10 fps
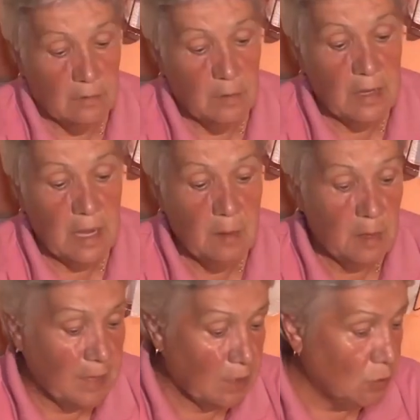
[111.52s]
Выбираем
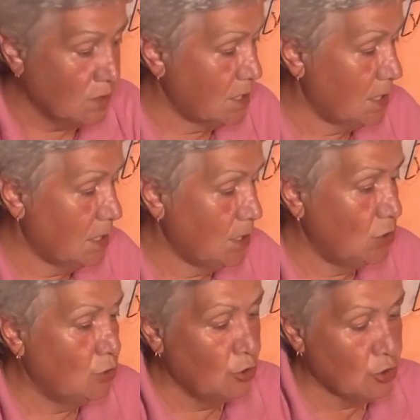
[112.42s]
абрикосы
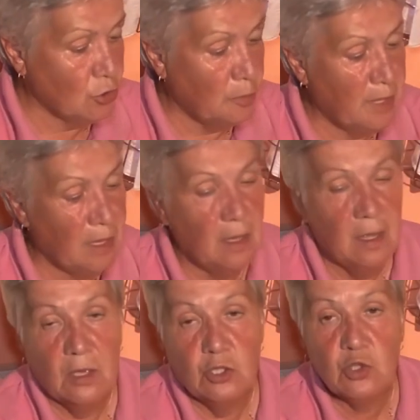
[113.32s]
не то чтобы
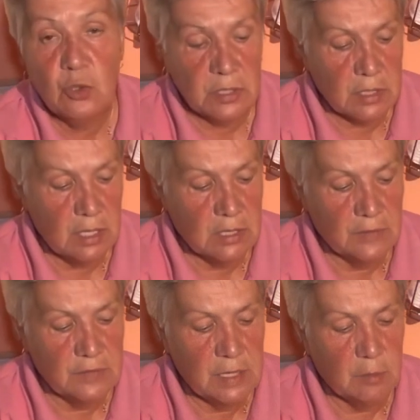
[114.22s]
жесткие
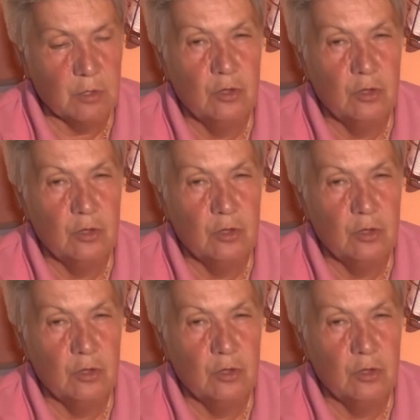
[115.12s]
совсем,